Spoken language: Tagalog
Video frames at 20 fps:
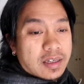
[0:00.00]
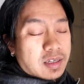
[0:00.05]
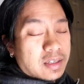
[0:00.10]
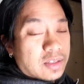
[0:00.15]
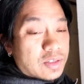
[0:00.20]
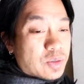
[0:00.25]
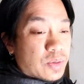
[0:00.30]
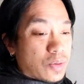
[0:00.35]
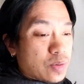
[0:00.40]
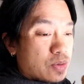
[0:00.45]

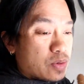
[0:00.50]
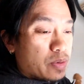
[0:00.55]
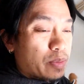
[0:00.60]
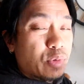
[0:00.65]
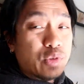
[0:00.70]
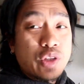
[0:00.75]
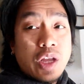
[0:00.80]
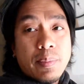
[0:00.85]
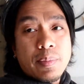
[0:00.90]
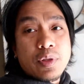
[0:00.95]
So,
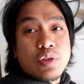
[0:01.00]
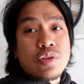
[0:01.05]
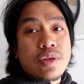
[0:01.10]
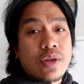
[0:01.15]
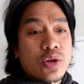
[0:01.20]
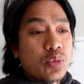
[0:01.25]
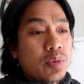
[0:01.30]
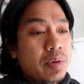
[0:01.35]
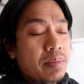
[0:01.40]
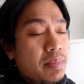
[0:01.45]
punta kami dun sa
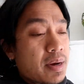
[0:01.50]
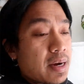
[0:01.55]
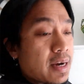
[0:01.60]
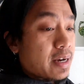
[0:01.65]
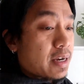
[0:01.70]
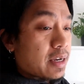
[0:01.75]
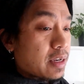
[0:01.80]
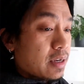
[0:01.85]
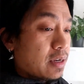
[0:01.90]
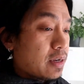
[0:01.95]
lumang
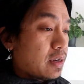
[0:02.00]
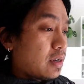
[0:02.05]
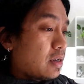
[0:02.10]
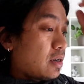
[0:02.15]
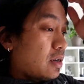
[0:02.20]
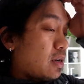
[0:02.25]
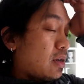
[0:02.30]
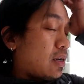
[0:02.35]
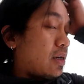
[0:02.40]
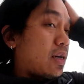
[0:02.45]
bahay
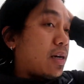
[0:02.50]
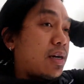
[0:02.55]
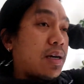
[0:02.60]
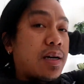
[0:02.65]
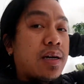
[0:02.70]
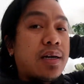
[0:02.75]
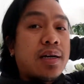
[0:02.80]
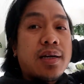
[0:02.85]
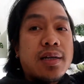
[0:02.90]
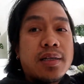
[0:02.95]

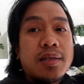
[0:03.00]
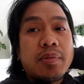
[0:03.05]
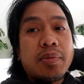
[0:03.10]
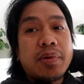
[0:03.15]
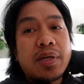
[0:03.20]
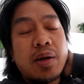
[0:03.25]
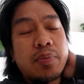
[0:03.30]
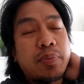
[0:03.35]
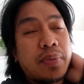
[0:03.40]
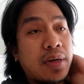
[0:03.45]
at
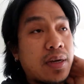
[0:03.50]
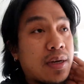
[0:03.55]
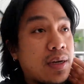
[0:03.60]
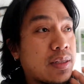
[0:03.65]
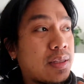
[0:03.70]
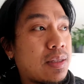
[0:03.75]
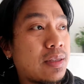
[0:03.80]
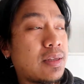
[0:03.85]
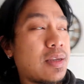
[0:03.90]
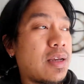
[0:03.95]

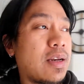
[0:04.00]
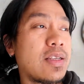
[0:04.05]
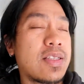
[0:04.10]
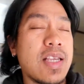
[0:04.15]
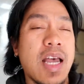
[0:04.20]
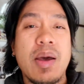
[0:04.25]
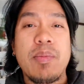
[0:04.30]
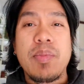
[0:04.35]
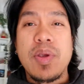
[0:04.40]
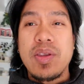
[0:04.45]
pinapaalis
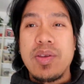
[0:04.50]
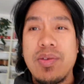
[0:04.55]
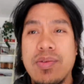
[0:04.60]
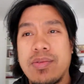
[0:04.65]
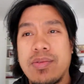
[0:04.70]
sa amin